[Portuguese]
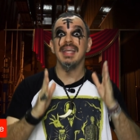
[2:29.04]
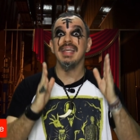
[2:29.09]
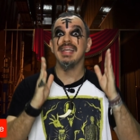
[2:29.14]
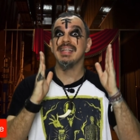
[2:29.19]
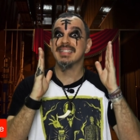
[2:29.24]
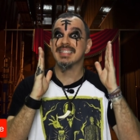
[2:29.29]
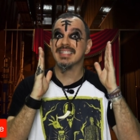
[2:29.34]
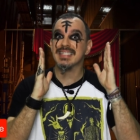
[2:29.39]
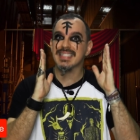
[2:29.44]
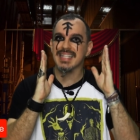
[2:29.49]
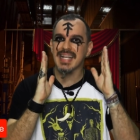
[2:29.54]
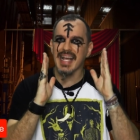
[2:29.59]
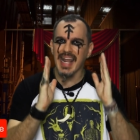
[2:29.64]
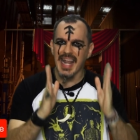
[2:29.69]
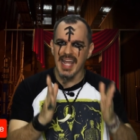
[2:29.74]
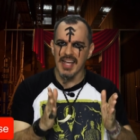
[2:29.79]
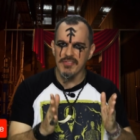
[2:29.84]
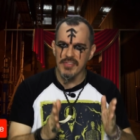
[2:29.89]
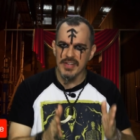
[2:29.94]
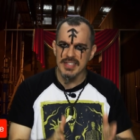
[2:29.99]

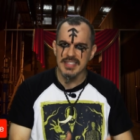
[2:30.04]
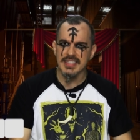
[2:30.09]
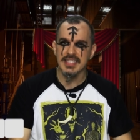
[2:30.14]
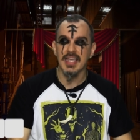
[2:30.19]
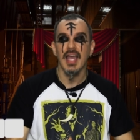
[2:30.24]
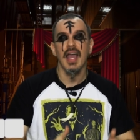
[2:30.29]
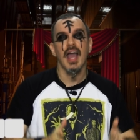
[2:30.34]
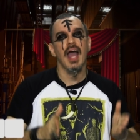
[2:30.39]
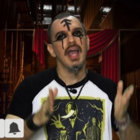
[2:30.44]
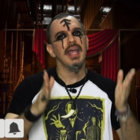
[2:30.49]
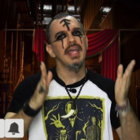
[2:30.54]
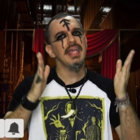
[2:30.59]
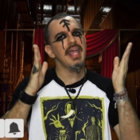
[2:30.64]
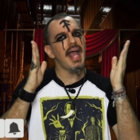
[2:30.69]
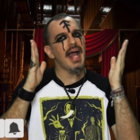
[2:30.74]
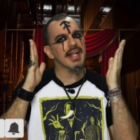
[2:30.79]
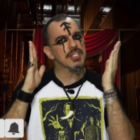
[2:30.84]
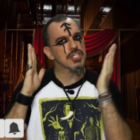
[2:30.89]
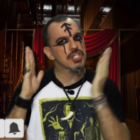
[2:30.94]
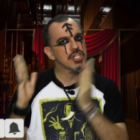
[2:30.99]
inscreva-se e
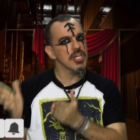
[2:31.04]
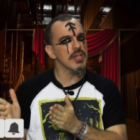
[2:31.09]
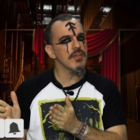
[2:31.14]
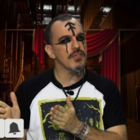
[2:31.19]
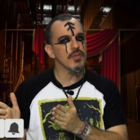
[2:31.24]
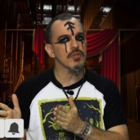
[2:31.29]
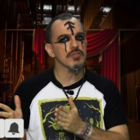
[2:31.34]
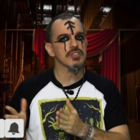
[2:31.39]
ative